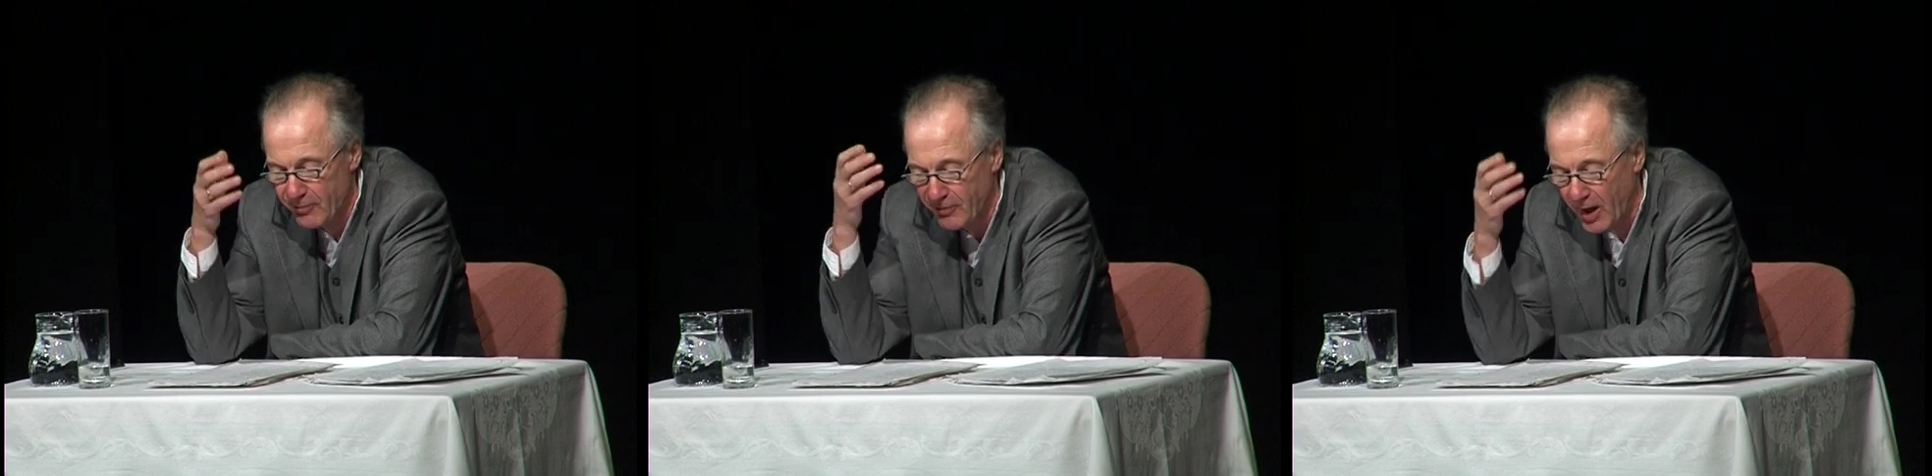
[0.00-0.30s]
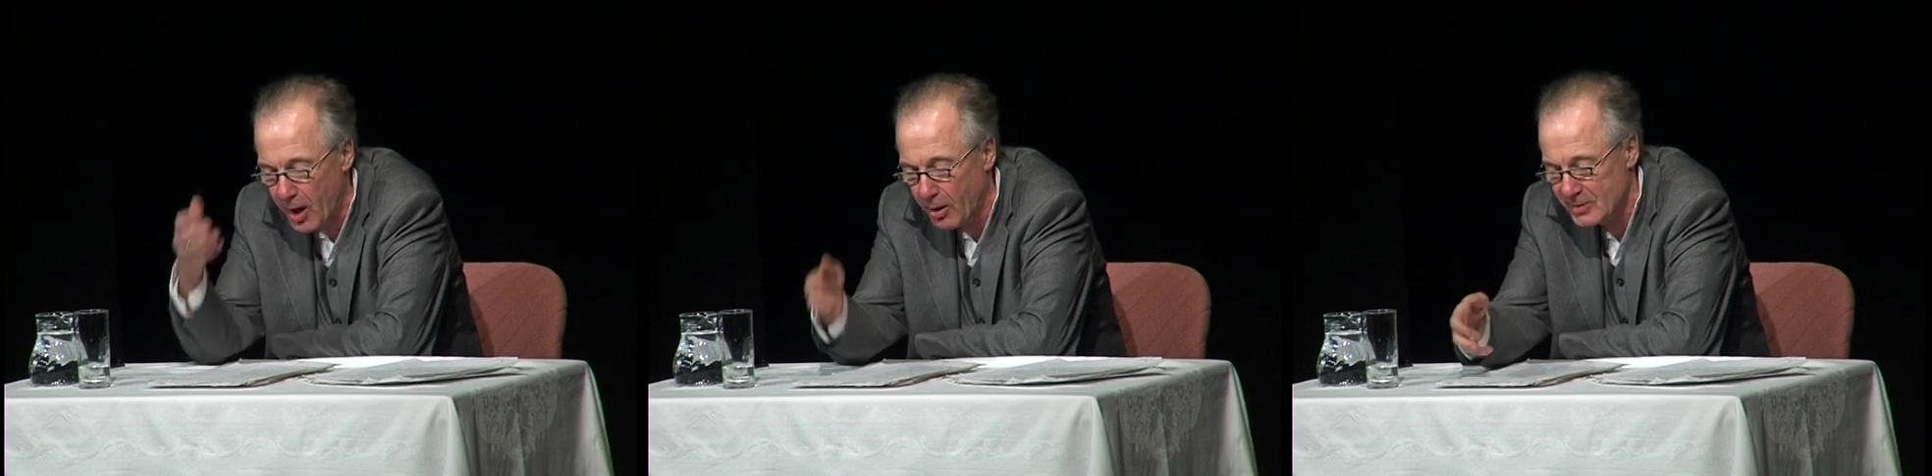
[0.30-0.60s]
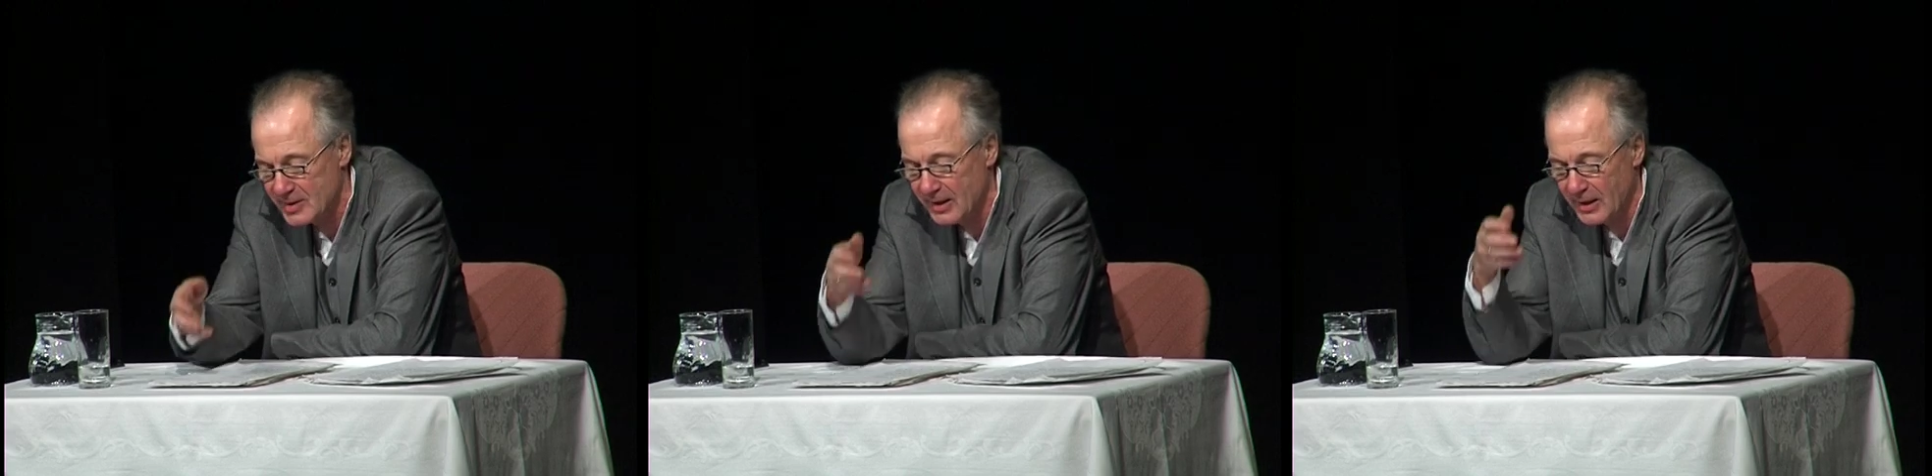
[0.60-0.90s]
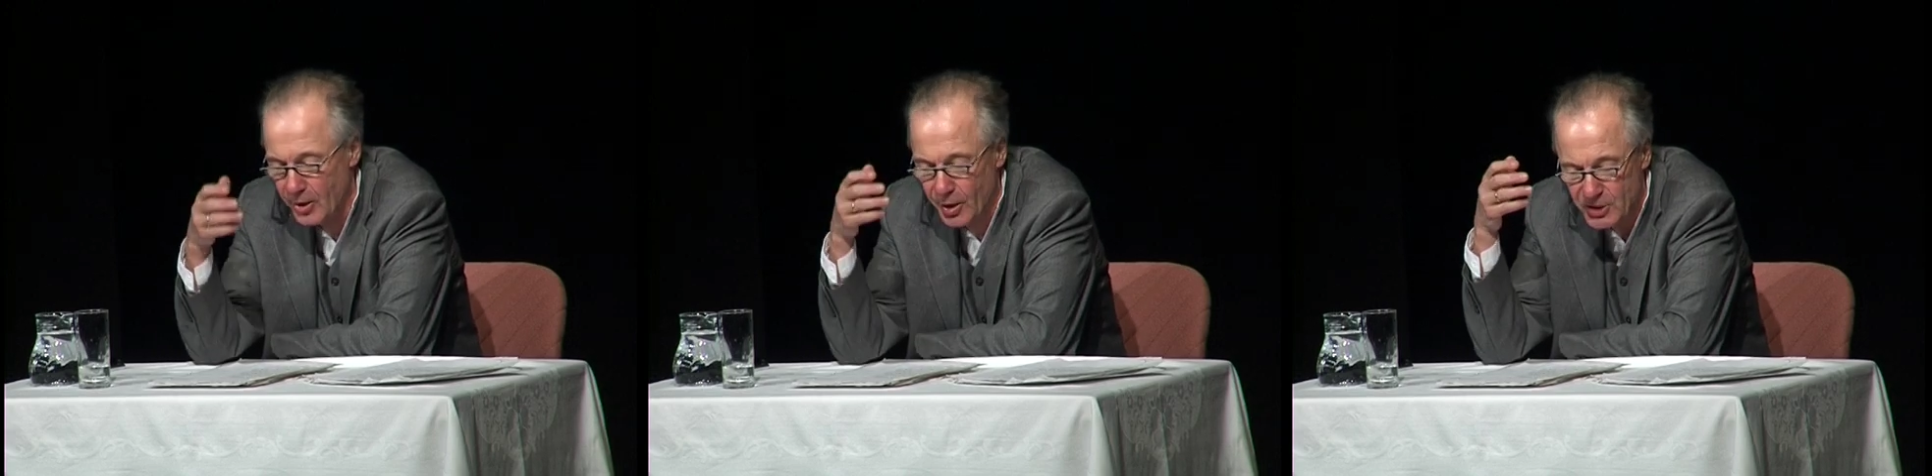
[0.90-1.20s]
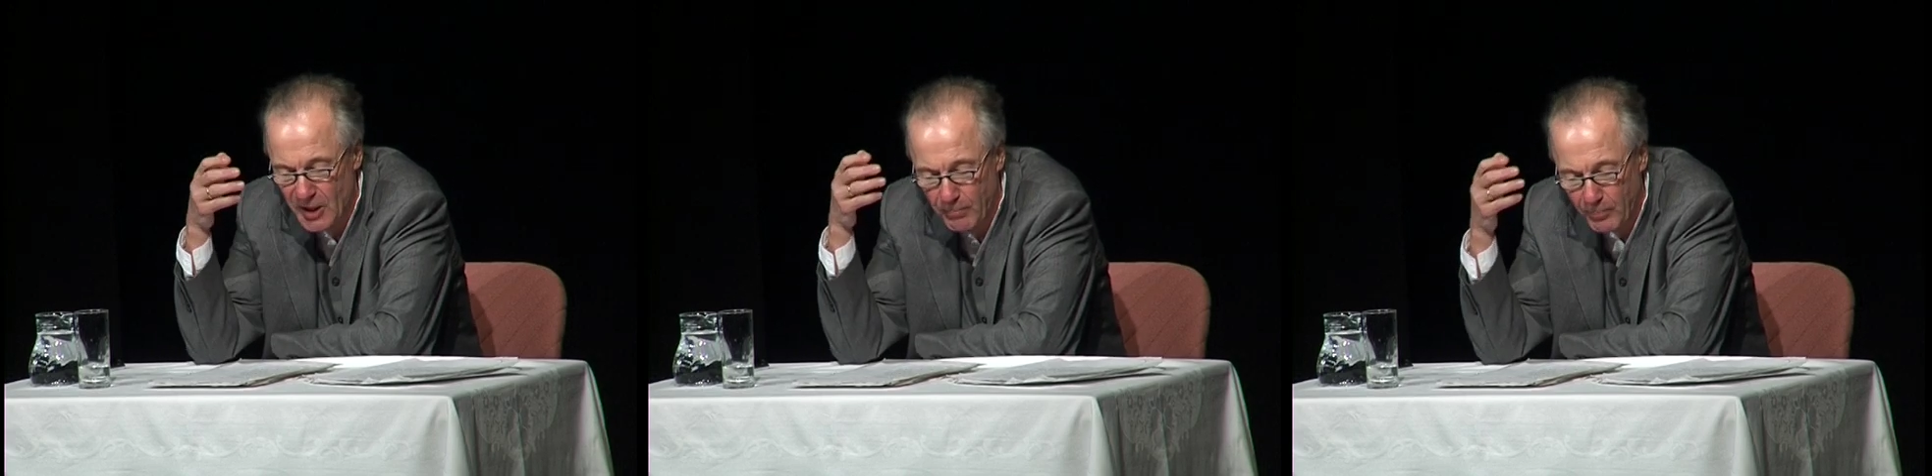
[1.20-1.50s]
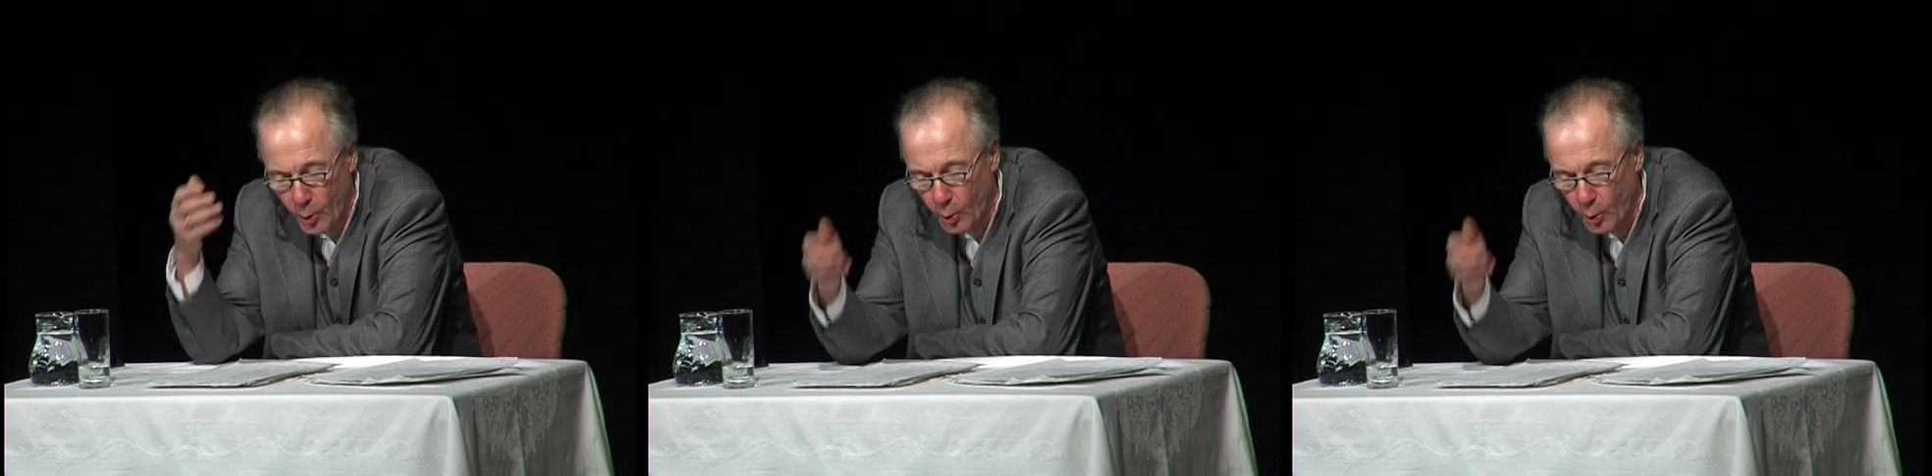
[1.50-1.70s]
Version von diesem.